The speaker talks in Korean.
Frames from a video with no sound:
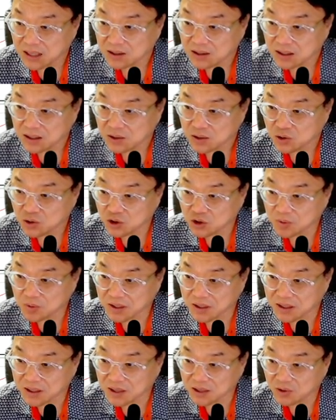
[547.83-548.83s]
자,
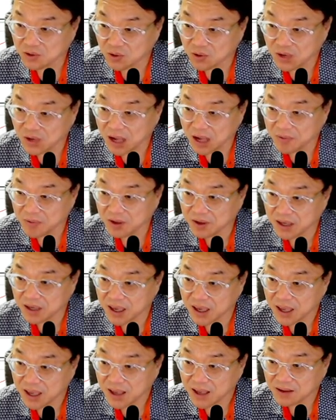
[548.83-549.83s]
조정받더라도
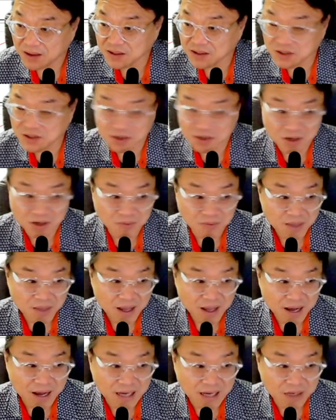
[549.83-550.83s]
가볍게
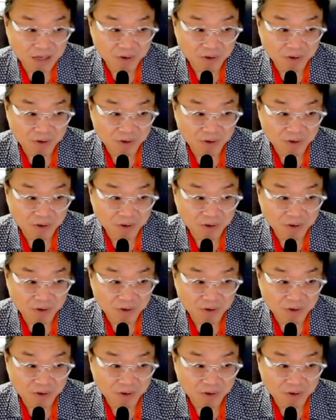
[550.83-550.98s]
어제처럼